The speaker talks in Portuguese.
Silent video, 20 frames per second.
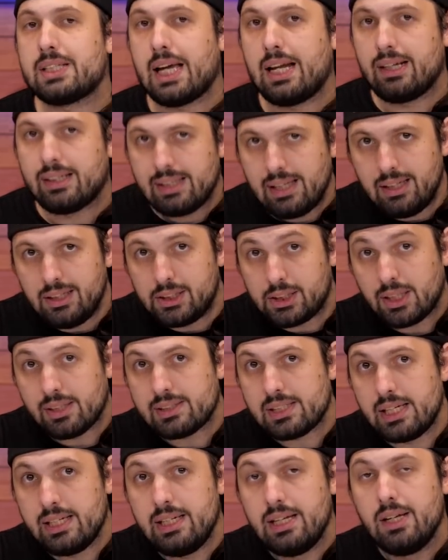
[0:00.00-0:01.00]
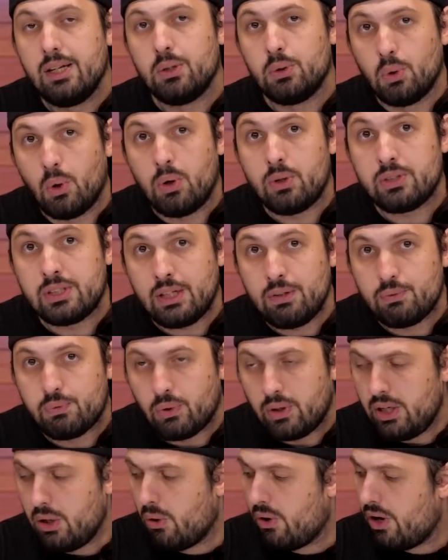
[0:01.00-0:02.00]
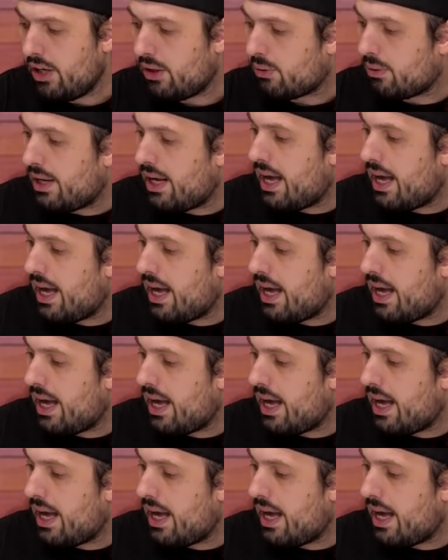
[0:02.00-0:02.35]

características aí do Zenfone 8,